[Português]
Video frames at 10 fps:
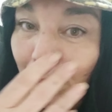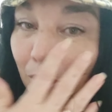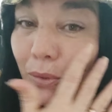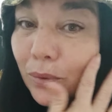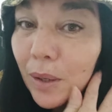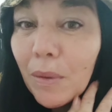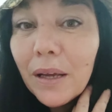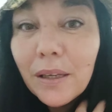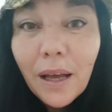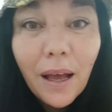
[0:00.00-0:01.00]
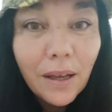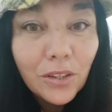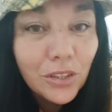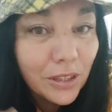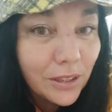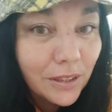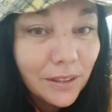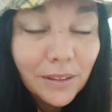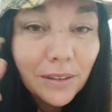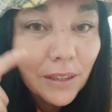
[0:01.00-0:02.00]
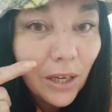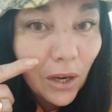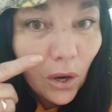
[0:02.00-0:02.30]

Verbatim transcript: pintura é maquiagem,